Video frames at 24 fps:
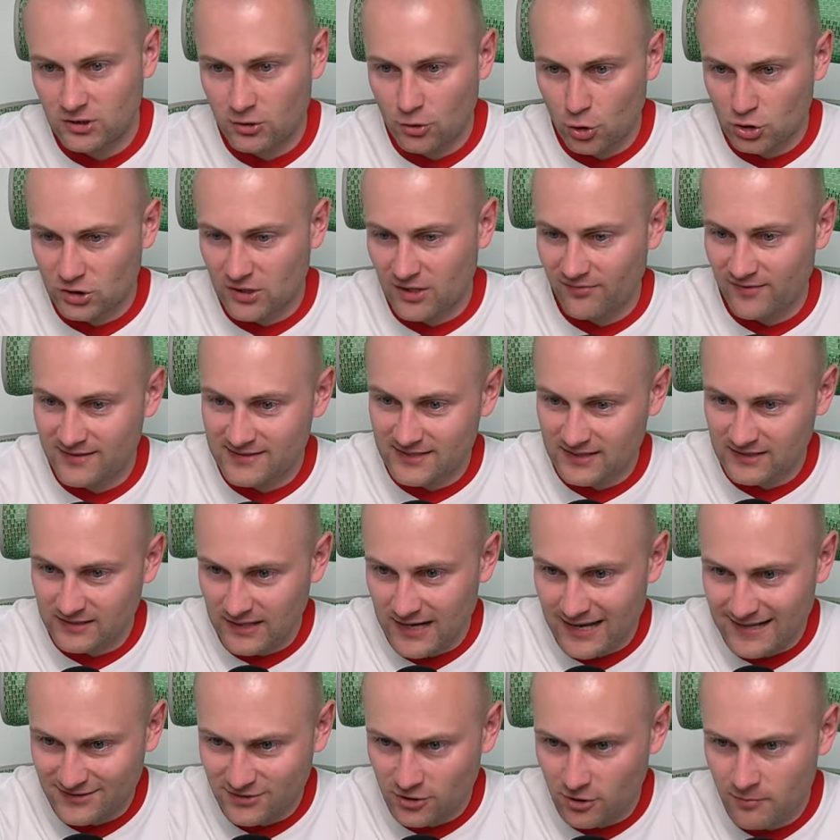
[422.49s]
Troszkę więcej
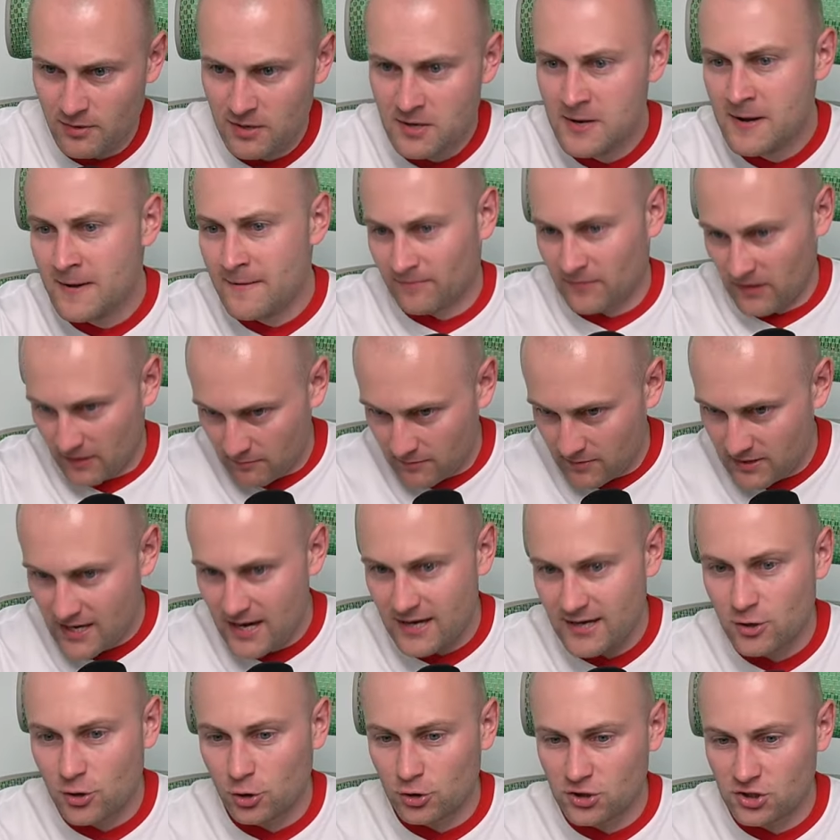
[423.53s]
tracą,
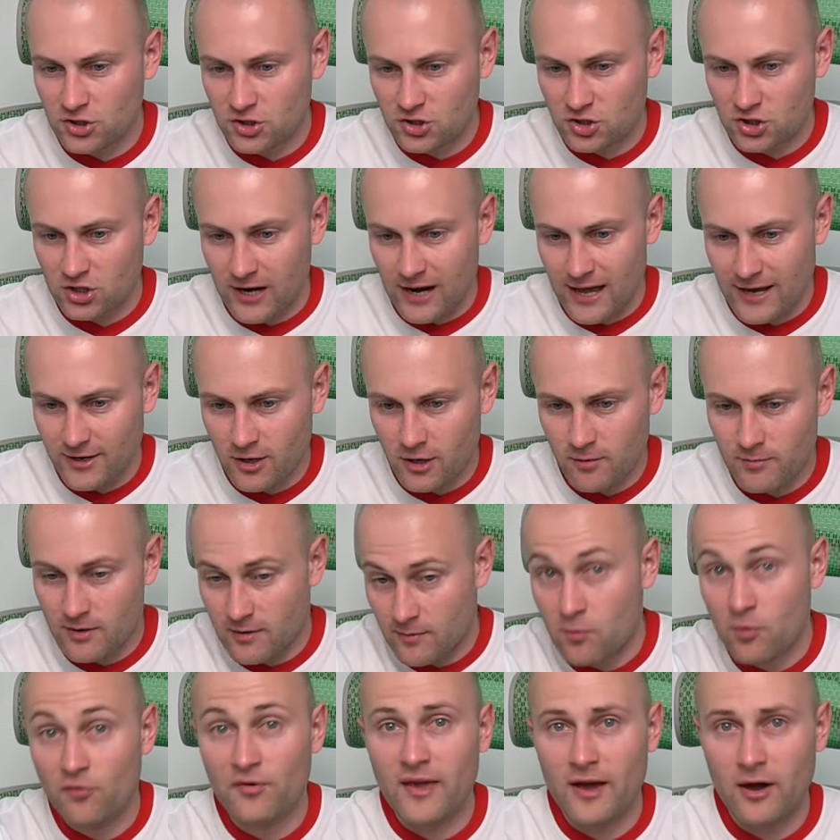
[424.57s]
mniej goli strzelają,
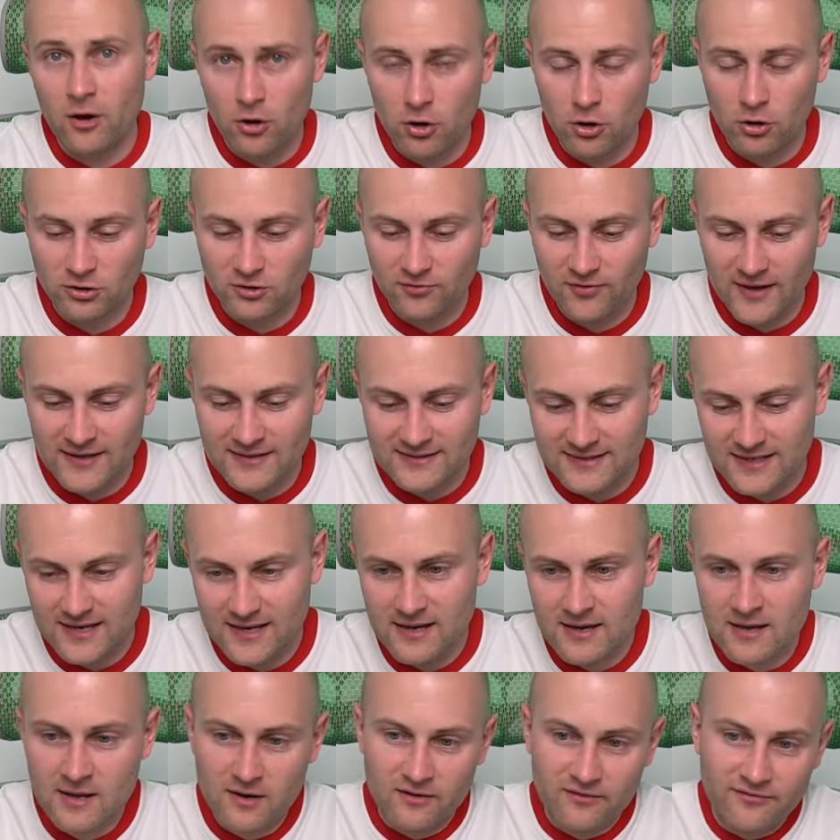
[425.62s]
mówię o od więcej,